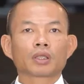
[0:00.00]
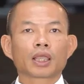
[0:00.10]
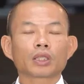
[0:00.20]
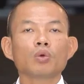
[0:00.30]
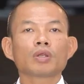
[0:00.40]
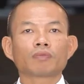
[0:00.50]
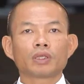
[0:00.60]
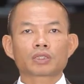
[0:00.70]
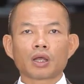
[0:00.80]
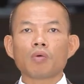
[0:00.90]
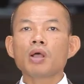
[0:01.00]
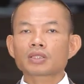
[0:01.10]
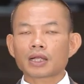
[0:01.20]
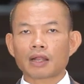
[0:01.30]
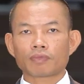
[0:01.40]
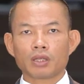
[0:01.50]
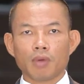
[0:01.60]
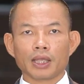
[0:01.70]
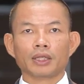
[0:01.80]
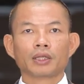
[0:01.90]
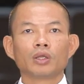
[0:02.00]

Kết thúc năm thứ sáu bước sang năm thứ bảy,